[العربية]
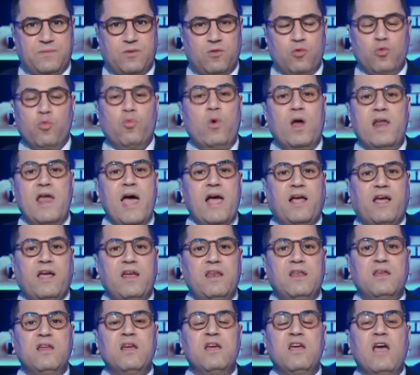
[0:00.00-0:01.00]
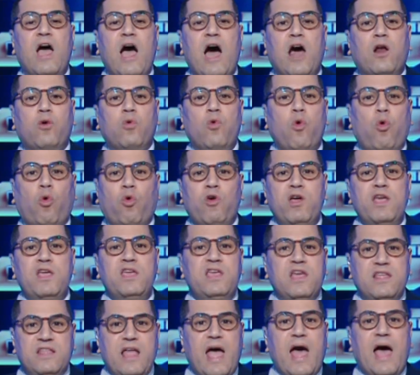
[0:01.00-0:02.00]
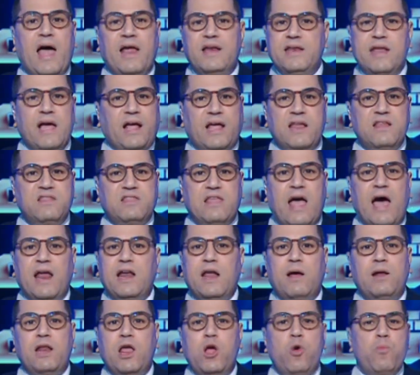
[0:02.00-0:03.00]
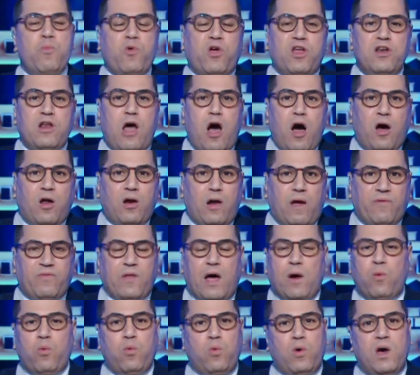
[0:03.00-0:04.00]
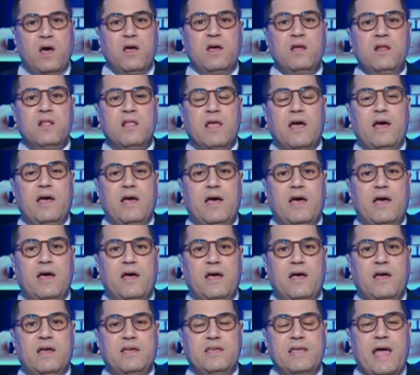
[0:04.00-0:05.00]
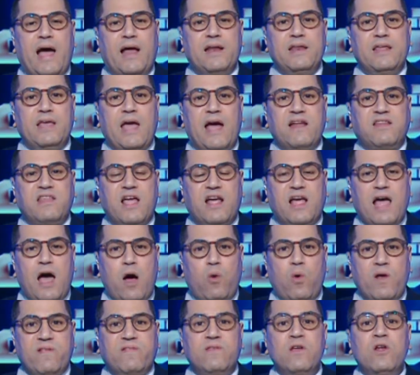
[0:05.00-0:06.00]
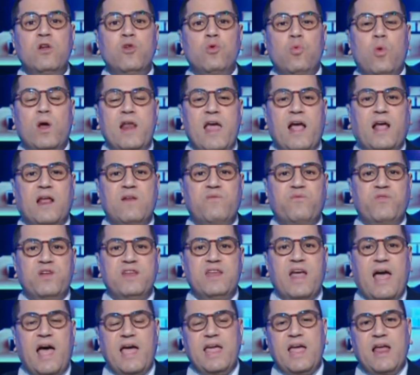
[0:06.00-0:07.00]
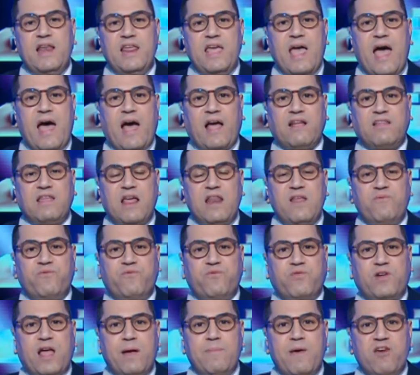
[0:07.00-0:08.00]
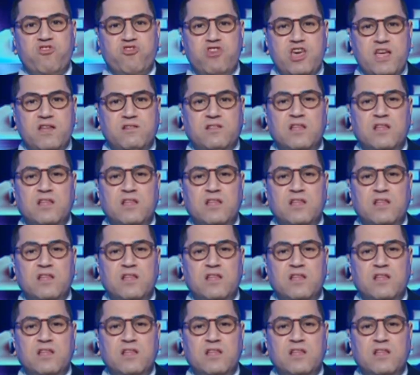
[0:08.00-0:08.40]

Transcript: ولكن الرقي ده انك انت انا لا يمكن اغلط او آه يعني اتجاوز ولكن في النهايه لي اختلف كما شئت